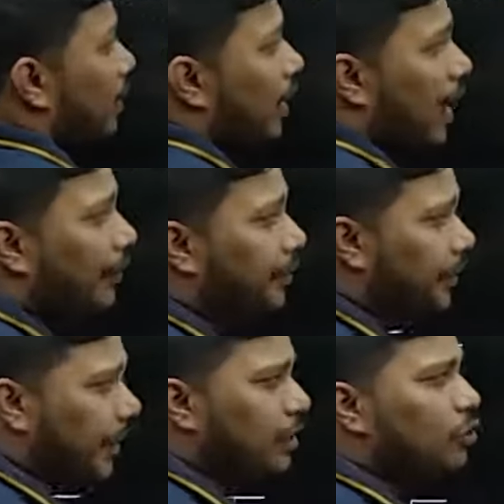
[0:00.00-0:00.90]
अब
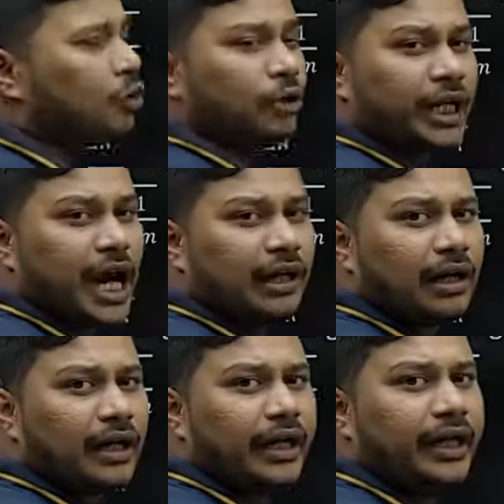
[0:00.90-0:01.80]
ये दोनों क्या कर
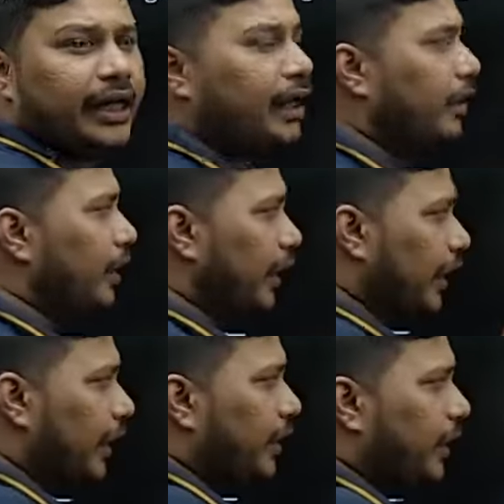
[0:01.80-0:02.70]
रहे हैं
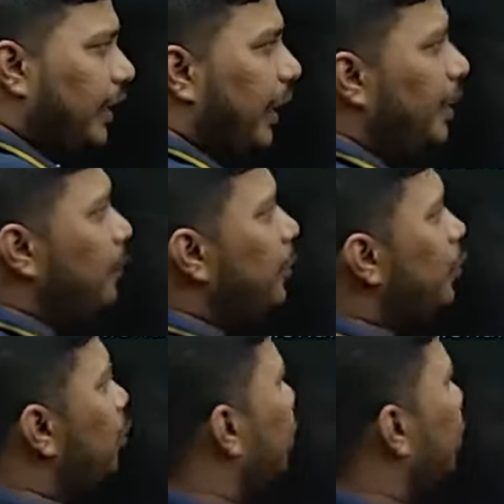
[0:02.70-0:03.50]
इनके म्यूच